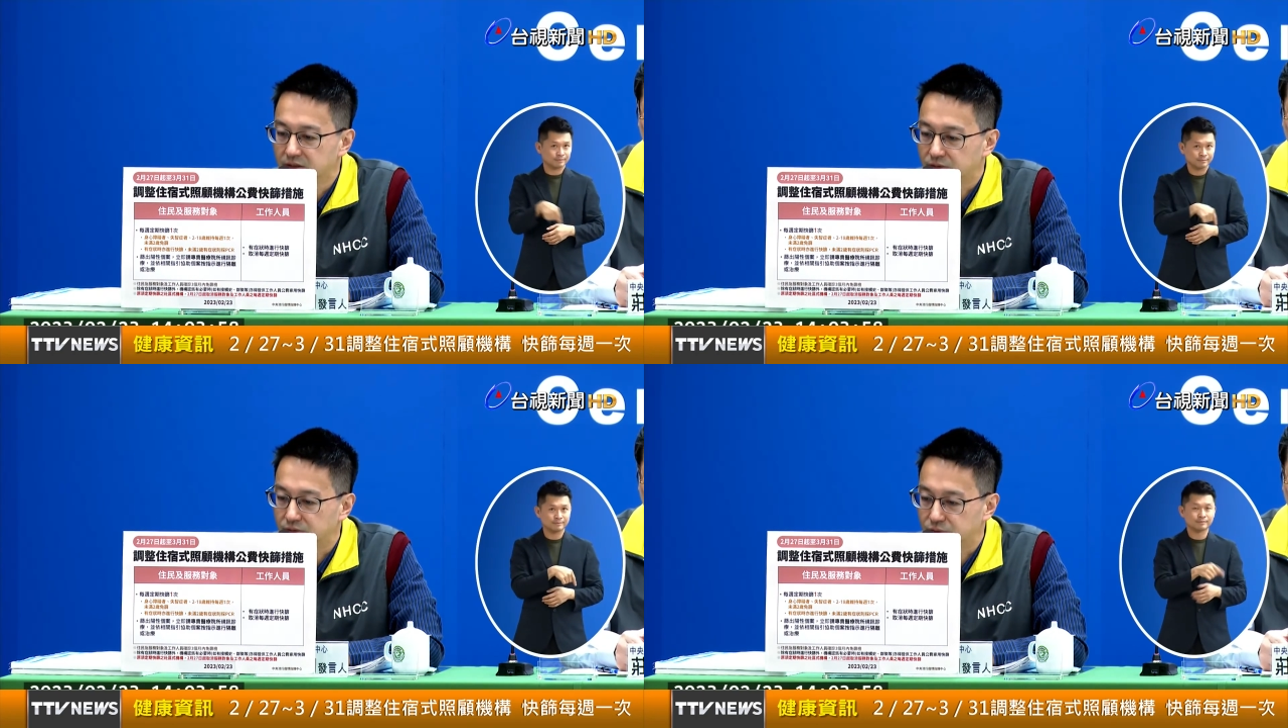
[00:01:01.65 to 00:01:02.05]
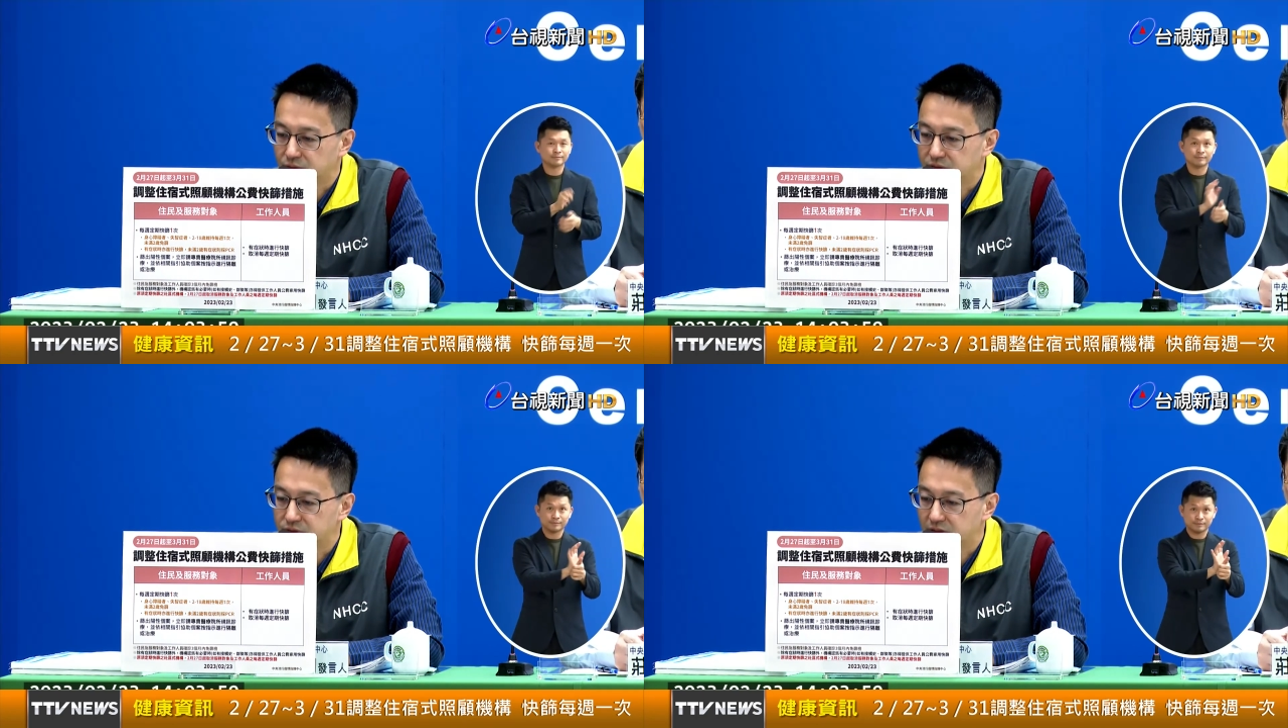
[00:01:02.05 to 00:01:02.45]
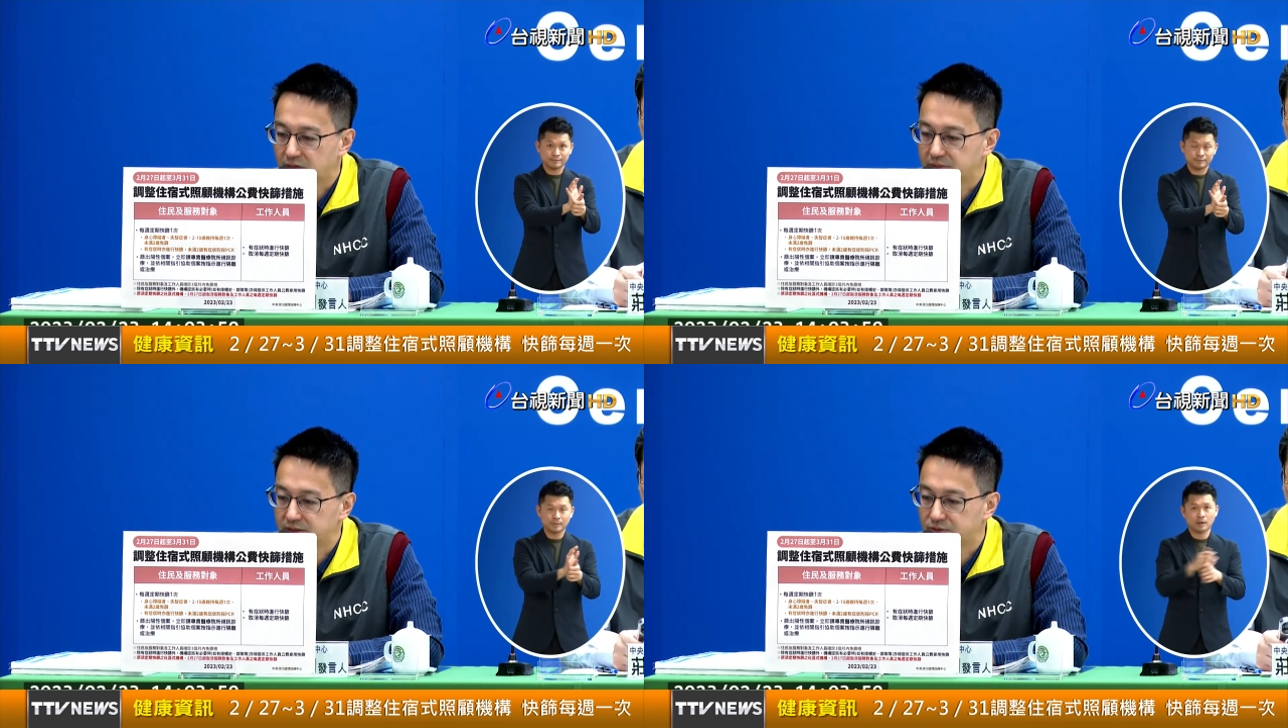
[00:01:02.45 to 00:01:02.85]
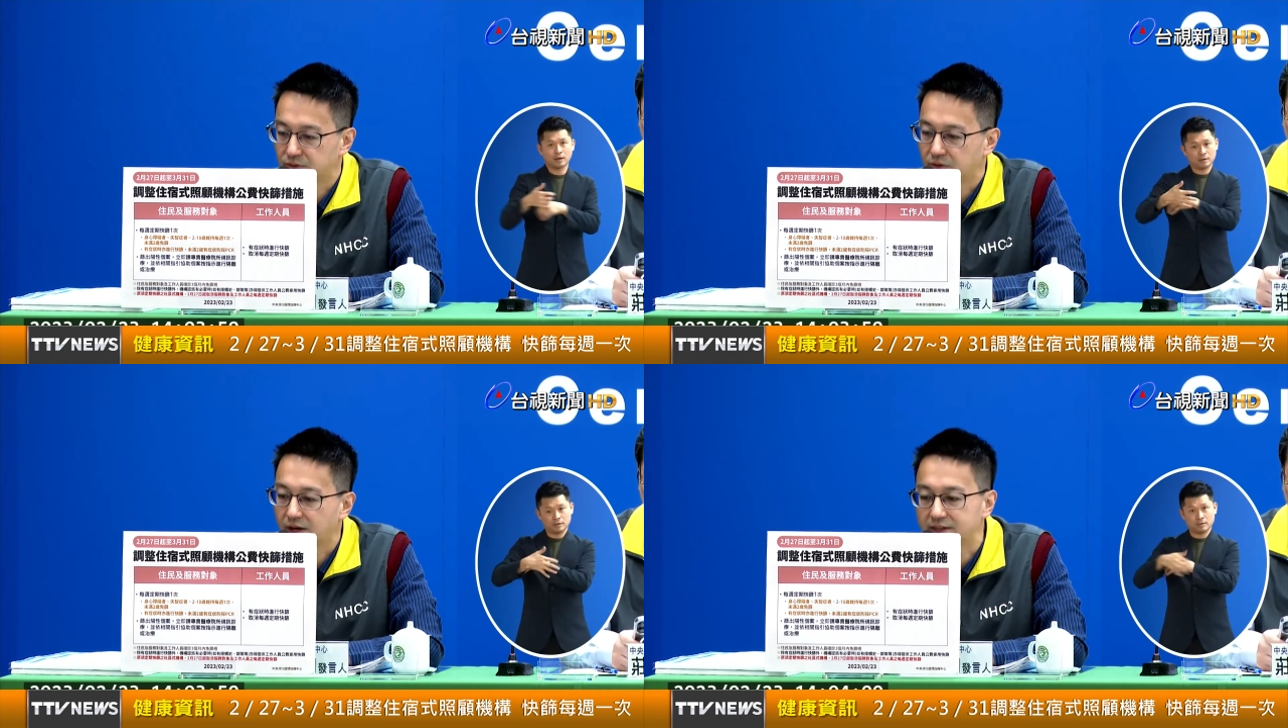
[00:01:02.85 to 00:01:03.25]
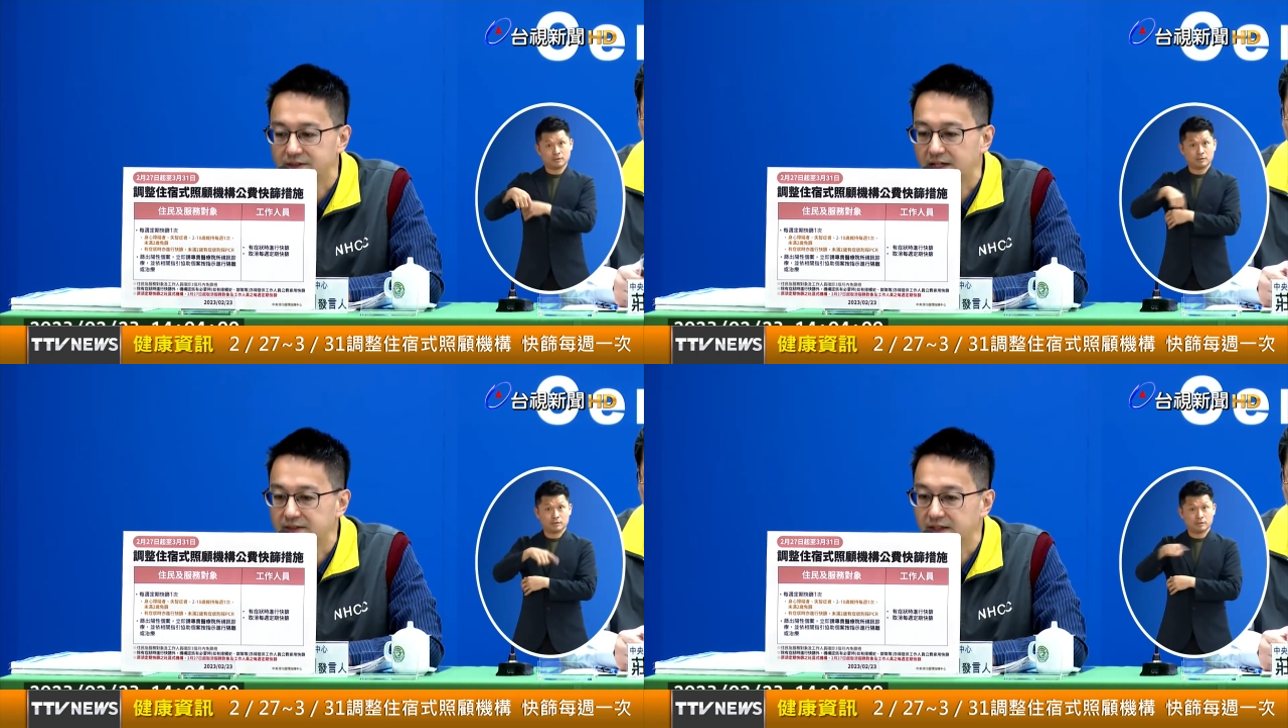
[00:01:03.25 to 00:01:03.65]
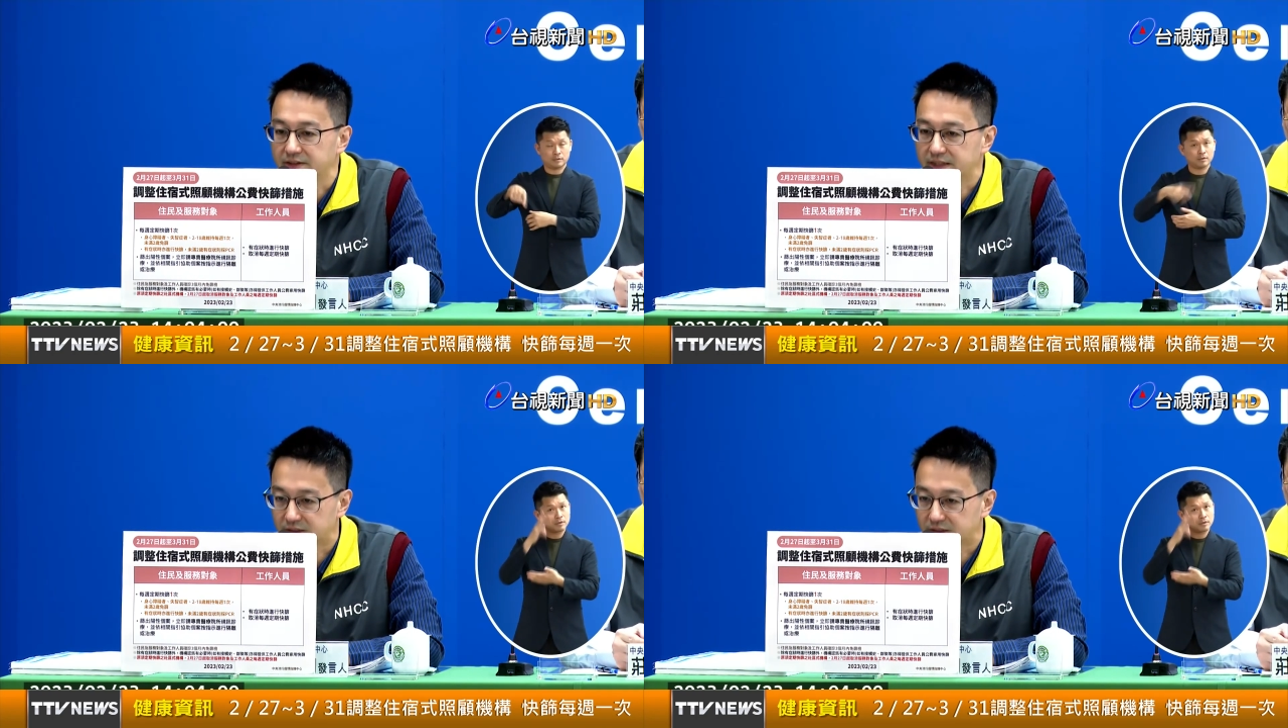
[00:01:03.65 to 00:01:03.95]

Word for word: 工作人员需要每周快筛这样